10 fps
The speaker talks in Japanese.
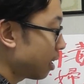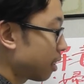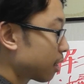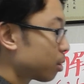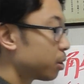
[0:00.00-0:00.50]
て
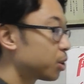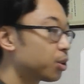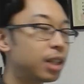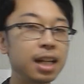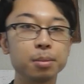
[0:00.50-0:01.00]
この
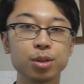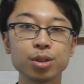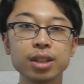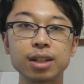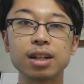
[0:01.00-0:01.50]
状態に
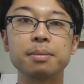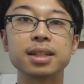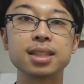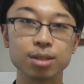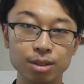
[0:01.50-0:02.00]
戻ってくれ
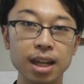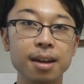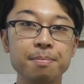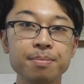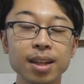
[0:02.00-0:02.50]
ますの
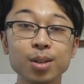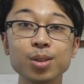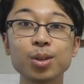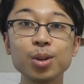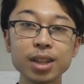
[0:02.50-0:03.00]
で、こ
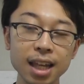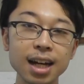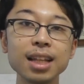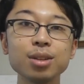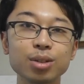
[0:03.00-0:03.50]
の好転
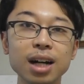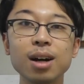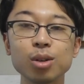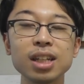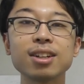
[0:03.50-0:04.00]
反応
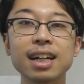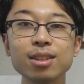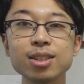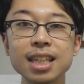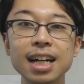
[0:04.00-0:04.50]
が起きる可
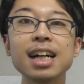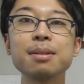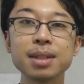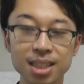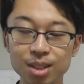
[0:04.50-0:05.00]
能性があ
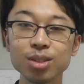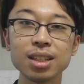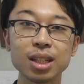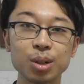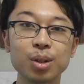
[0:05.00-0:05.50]
りますよっ
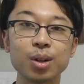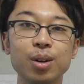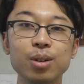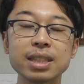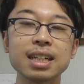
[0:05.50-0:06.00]
ていうと
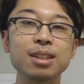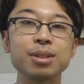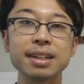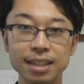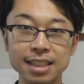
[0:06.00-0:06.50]
を押さえて
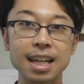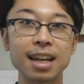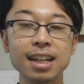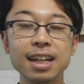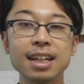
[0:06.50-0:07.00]
おいてください。